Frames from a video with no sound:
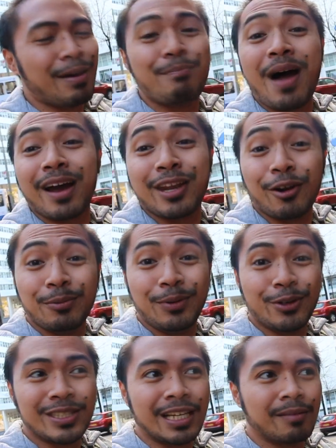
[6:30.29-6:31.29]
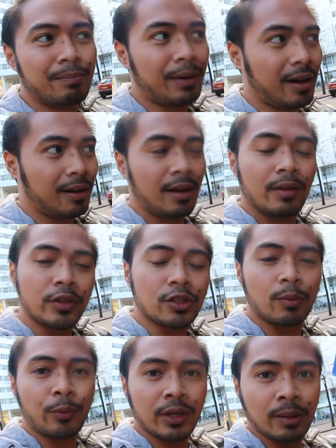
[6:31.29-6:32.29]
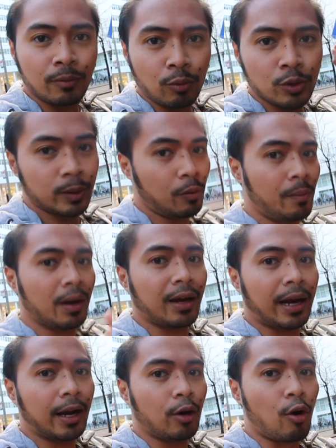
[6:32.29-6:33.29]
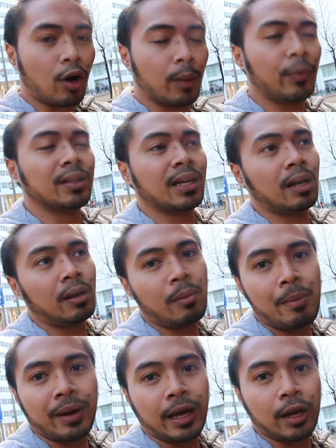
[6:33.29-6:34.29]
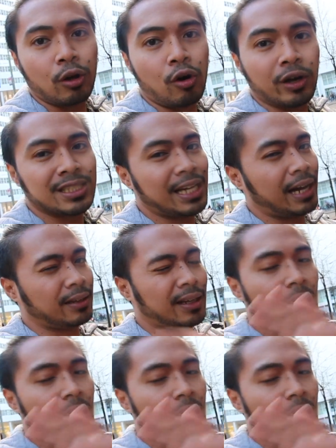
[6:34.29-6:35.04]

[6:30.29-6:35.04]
may background music pa. Tapos kung pwede, kung gusto mo mag-karaoke, pwede ka rin naman mag-karaoke. Kasi ate